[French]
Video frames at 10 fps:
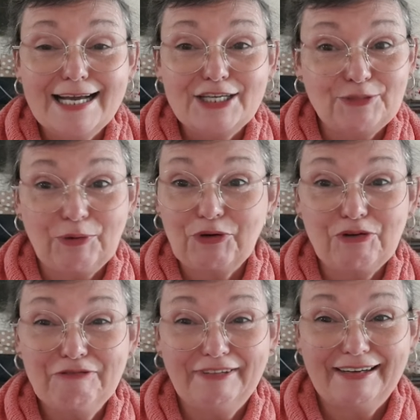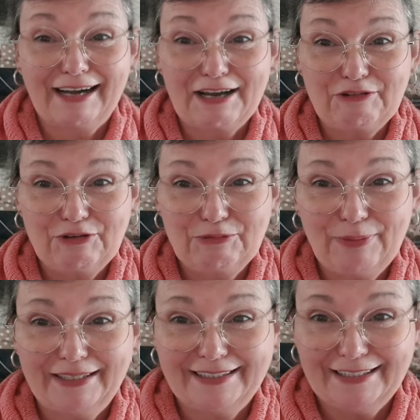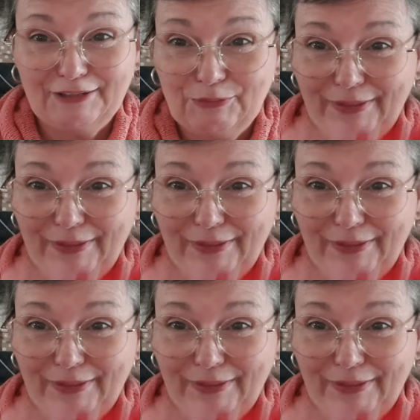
J'ai pas encore ouvert hein, le paquet, le